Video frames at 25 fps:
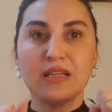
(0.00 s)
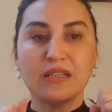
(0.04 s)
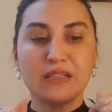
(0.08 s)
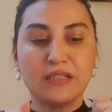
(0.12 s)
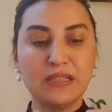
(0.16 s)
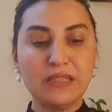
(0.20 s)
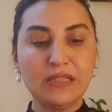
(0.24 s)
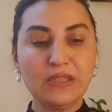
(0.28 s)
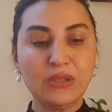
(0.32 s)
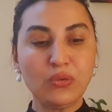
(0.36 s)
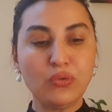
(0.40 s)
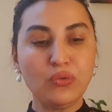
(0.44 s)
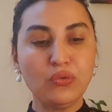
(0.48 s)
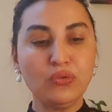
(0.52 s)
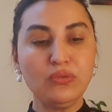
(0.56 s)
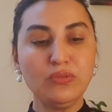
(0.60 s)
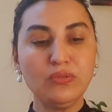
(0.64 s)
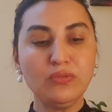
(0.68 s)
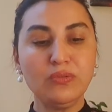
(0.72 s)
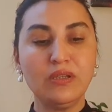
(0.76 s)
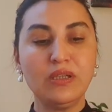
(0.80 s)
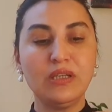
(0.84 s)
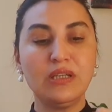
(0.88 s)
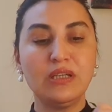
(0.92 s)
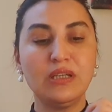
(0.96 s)
40 gün
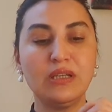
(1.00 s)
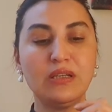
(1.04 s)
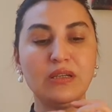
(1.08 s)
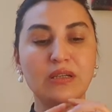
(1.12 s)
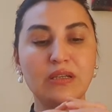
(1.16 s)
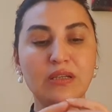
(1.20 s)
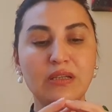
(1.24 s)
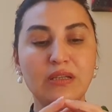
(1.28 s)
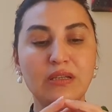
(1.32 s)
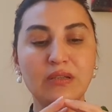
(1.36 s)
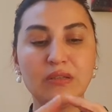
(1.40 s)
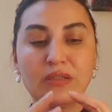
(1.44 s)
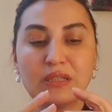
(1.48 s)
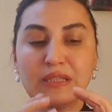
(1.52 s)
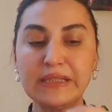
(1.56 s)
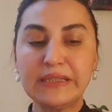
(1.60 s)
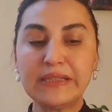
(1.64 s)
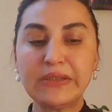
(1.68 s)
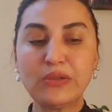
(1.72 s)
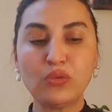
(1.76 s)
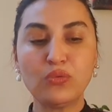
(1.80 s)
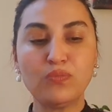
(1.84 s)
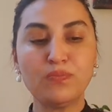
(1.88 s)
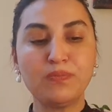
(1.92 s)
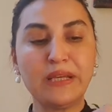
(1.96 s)
e,
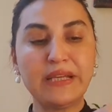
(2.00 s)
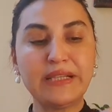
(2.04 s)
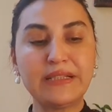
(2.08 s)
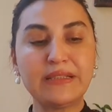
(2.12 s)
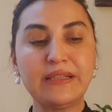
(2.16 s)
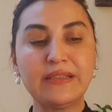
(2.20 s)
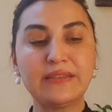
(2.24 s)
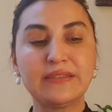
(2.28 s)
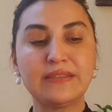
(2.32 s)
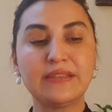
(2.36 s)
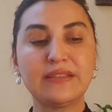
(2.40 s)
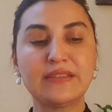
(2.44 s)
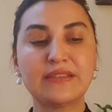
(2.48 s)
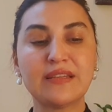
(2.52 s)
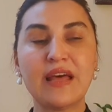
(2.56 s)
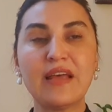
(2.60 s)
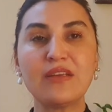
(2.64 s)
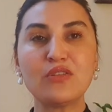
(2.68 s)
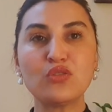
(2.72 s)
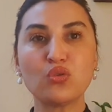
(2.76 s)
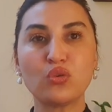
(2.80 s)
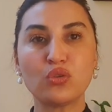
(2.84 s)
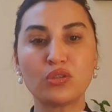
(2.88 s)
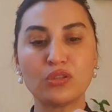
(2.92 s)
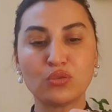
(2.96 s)
40 gün
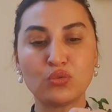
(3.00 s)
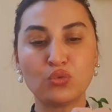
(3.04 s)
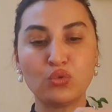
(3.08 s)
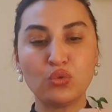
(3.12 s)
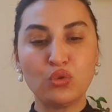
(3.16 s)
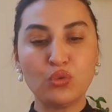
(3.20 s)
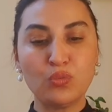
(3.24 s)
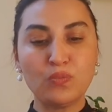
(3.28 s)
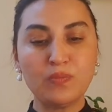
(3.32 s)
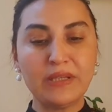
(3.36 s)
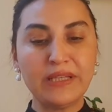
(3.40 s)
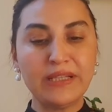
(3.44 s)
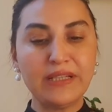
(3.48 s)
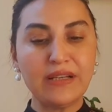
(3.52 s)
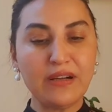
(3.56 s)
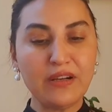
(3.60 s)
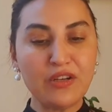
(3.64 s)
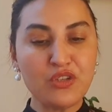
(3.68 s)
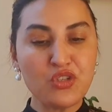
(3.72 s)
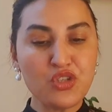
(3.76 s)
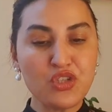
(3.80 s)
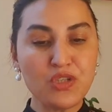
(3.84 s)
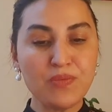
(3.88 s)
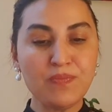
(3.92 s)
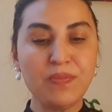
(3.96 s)
beklettikten sonra düğümleri
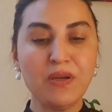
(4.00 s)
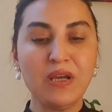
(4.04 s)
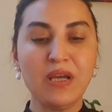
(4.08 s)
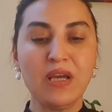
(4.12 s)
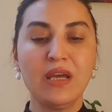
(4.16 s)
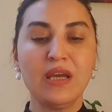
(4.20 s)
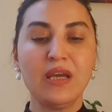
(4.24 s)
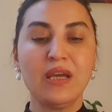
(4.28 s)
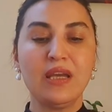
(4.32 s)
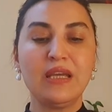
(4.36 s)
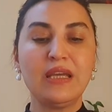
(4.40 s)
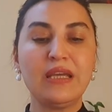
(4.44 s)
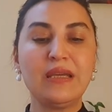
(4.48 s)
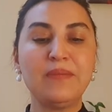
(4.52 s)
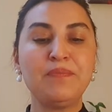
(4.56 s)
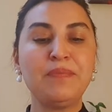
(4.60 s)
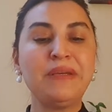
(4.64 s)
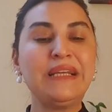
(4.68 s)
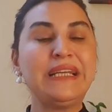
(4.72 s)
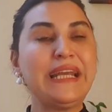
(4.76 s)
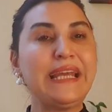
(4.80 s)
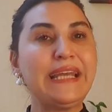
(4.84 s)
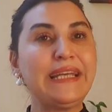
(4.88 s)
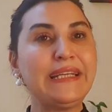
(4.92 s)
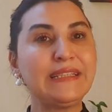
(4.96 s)
açıp e,
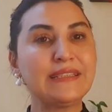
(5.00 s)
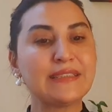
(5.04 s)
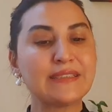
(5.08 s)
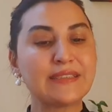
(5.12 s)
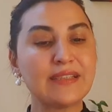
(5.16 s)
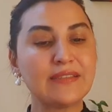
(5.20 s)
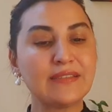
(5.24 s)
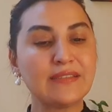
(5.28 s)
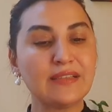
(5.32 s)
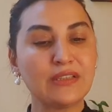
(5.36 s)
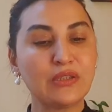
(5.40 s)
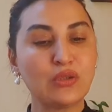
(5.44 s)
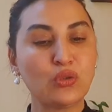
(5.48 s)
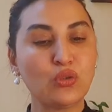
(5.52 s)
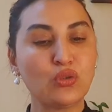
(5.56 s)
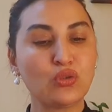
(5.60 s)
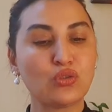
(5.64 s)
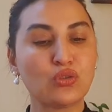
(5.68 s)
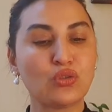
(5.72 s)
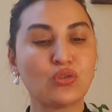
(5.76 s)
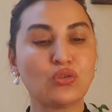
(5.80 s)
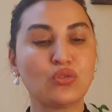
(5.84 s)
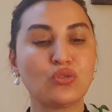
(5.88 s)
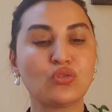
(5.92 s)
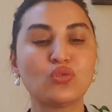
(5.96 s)
bileğinize
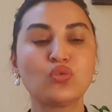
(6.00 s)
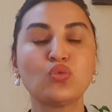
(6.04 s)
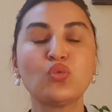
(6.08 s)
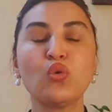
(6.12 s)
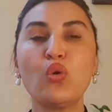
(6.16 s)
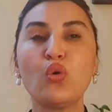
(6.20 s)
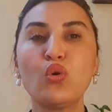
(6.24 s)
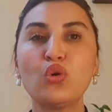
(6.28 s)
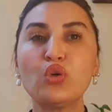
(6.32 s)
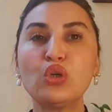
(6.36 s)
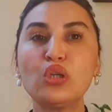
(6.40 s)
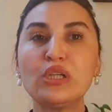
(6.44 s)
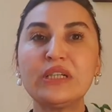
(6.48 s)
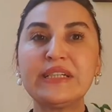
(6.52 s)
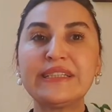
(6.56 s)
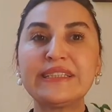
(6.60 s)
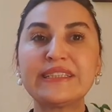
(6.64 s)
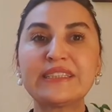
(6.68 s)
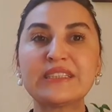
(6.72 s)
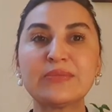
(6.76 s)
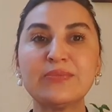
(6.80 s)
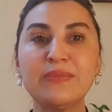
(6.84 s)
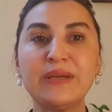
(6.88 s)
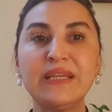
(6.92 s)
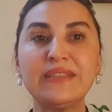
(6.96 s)
takıyorsunuz. Doğru
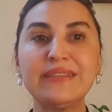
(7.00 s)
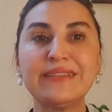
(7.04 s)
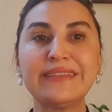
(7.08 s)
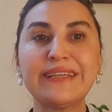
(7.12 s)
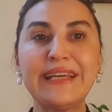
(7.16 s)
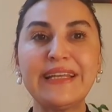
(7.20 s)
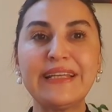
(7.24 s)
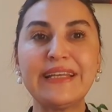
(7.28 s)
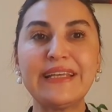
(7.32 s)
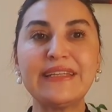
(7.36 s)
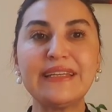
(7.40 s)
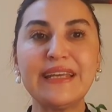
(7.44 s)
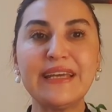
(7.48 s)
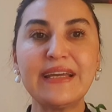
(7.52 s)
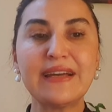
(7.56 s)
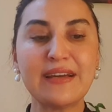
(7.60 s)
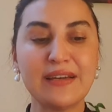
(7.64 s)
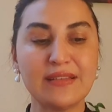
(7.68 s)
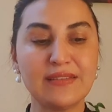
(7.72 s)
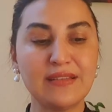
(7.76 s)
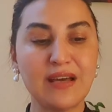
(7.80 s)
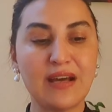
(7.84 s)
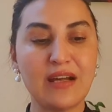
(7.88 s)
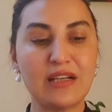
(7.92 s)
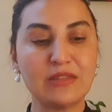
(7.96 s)
kısmet gelene
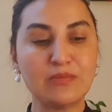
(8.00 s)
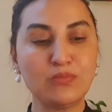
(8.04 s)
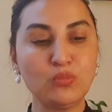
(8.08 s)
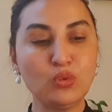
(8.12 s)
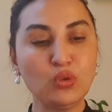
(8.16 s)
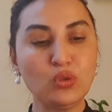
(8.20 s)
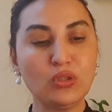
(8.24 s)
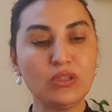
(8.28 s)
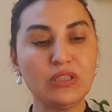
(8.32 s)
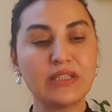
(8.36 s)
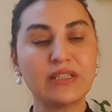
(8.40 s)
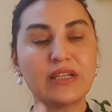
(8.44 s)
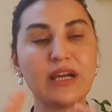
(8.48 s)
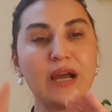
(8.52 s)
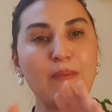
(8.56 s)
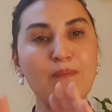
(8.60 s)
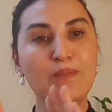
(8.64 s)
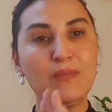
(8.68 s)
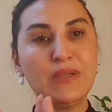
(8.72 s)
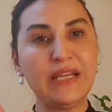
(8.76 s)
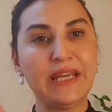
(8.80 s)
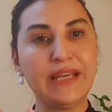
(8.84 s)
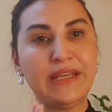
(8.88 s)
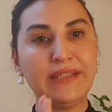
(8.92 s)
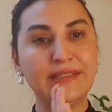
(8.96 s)
kadar mutlaka
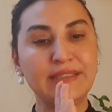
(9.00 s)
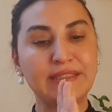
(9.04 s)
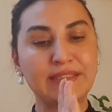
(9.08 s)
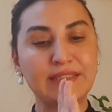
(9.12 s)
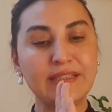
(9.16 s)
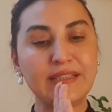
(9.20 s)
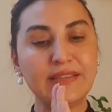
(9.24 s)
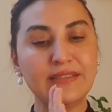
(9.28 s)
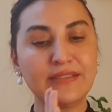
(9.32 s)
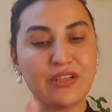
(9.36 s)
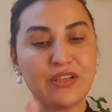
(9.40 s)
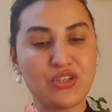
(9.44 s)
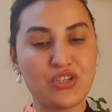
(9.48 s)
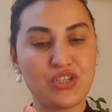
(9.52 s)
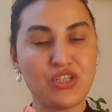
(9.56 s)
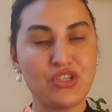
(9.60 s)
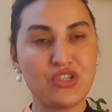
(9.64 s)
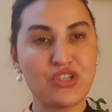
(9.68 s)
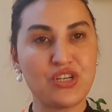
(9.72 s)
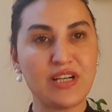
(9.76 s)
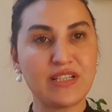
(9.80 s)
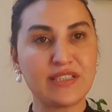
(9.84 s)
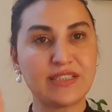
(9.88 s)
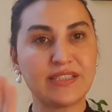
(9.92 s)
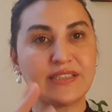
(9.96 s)
bileğinizde
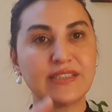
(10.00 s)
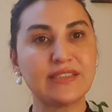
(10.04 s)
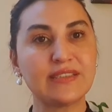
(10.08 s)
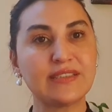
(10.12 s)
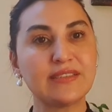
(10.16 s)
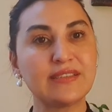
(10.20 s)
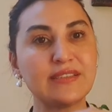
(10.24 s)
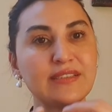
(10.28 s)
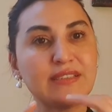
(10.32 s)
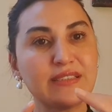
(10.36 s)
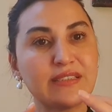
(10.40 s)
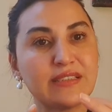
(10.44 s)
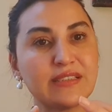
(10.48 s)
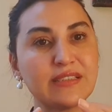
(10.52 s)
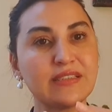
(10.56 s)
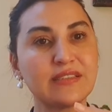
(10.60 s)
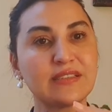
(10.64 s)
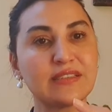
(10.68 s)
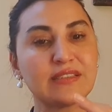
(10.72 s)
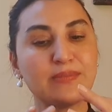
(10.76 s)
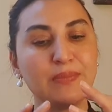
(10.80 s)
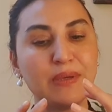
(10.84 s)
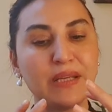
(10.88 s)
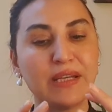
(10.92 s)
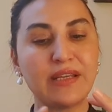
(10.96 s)
taşıyacaksınız.
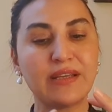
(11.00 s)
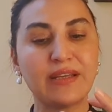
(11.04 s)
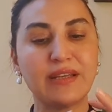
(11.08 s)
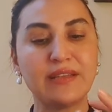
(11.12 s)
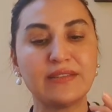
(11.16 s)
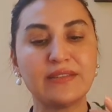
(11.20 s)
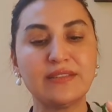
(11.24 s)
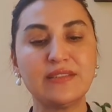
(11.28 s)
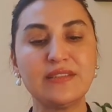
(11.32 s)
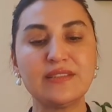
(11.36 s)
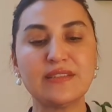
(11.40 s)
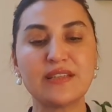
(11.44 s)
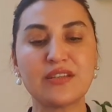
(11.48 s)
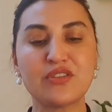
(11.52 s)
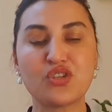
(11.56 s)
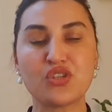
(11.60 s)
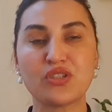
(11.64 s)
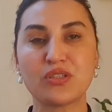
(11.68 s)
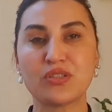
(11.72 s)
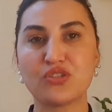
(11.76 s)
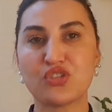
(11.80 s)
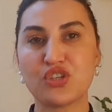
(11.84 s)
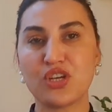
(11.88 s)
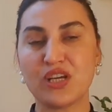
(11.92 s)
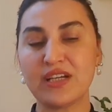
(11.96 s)
Rızkınız, bereketiniz
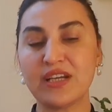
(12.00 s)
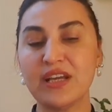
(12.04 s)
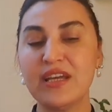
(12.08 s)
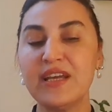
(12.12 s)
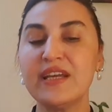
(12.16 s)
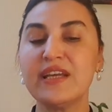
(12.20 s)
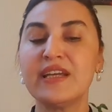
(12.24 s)
açılacak.